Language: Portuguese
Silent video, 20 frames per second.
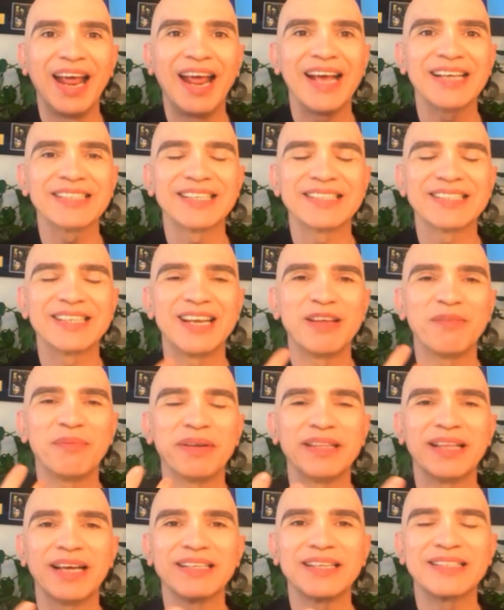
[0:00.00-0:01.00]
essa
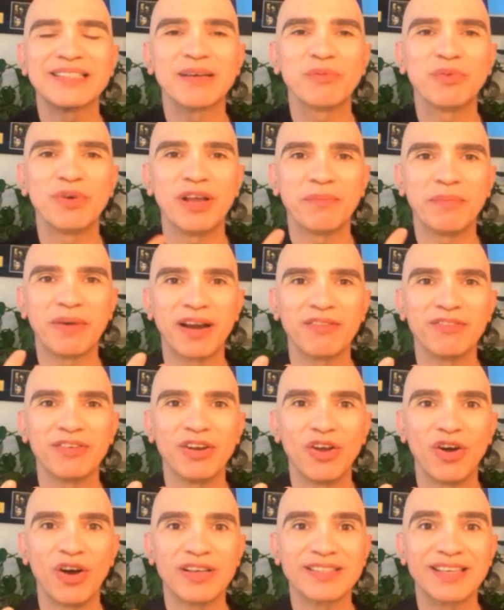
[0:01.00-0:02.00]
celebridade, essa mulher
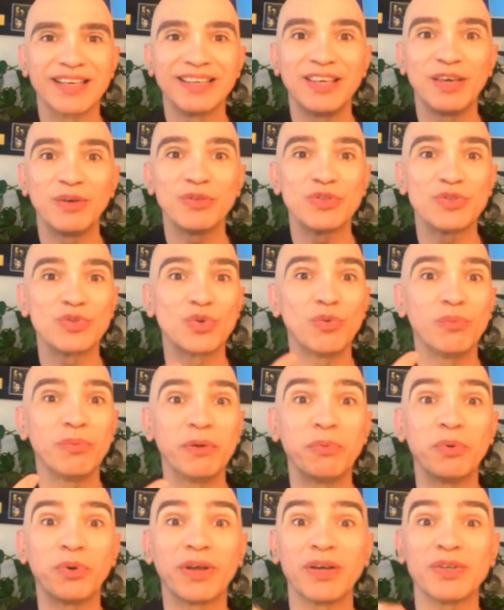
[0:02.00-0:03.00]
maravilhosa que eu
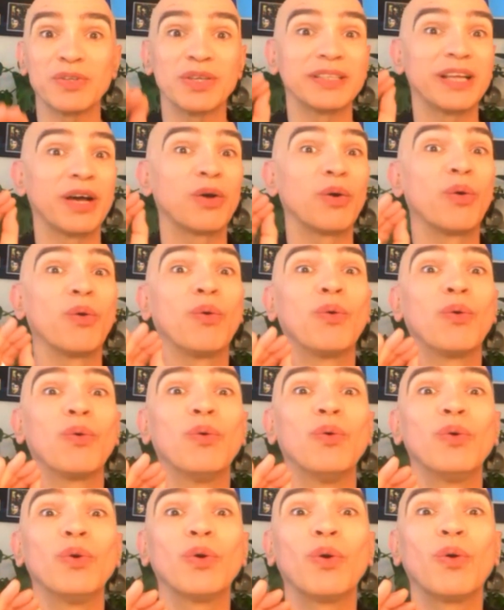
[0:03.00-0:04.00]
descobri por causa da
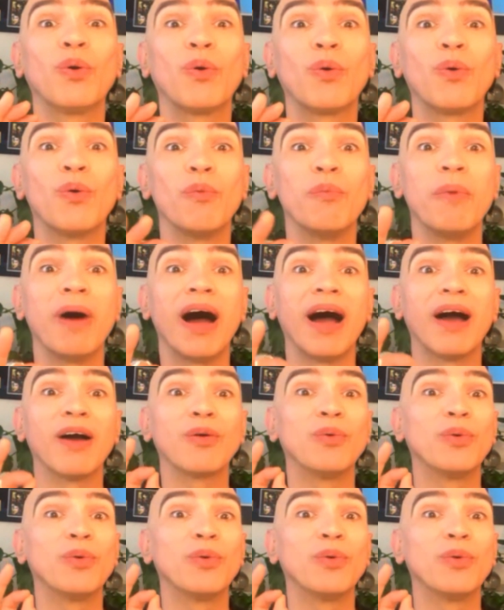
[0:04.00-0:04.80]
cúrcuma.